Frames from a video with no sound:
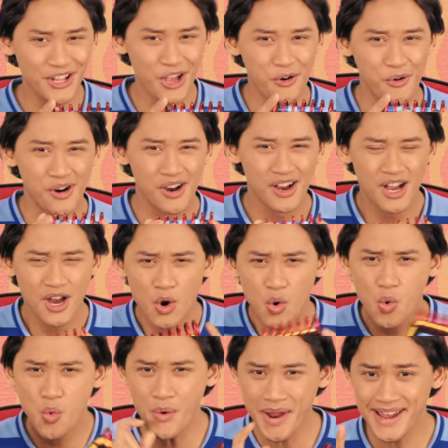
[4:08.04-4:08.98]

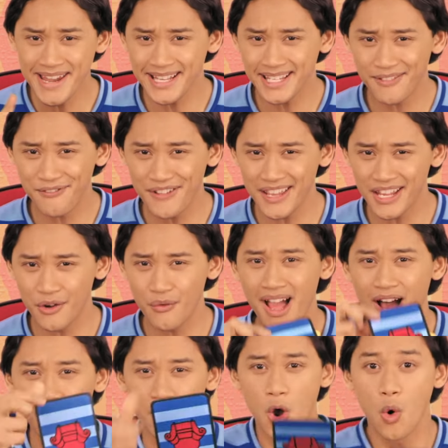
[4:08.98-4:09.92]
Alors, pour
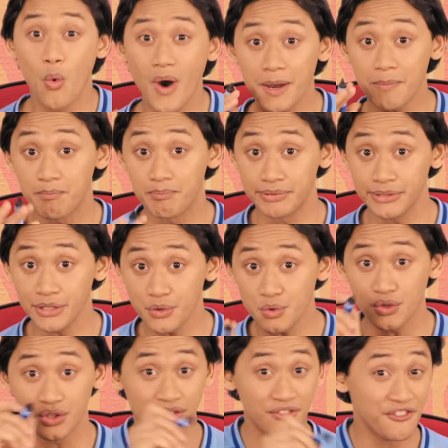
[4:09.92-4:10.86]
résoudre le jeu de Blue,
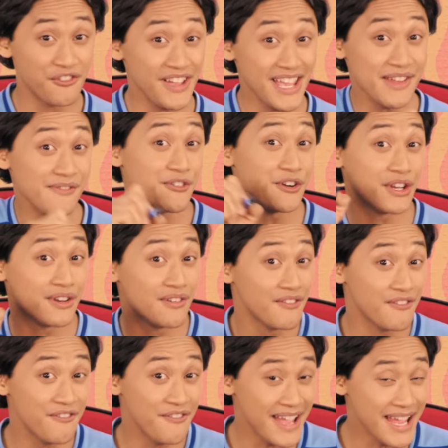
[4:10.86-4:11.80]
il faut qu'on
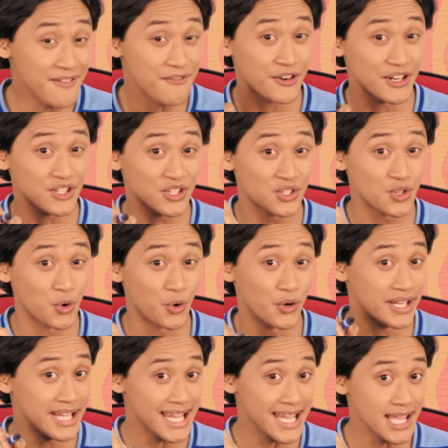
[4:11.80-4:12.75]
trouve quelle est son
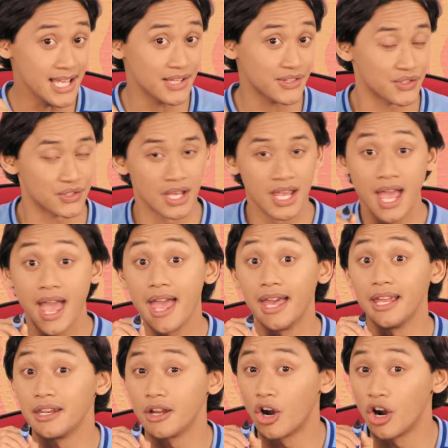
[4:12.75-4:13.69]
histoire préférée.
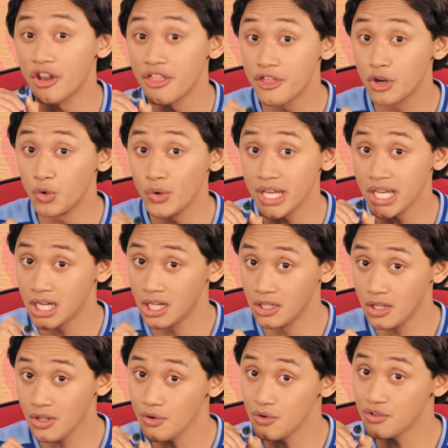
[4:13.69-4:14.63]
Et nos trois
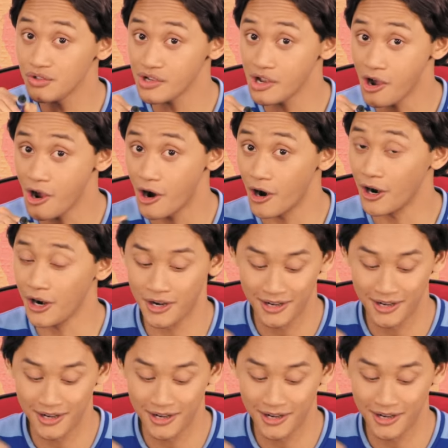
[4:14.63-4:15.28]
indices sont...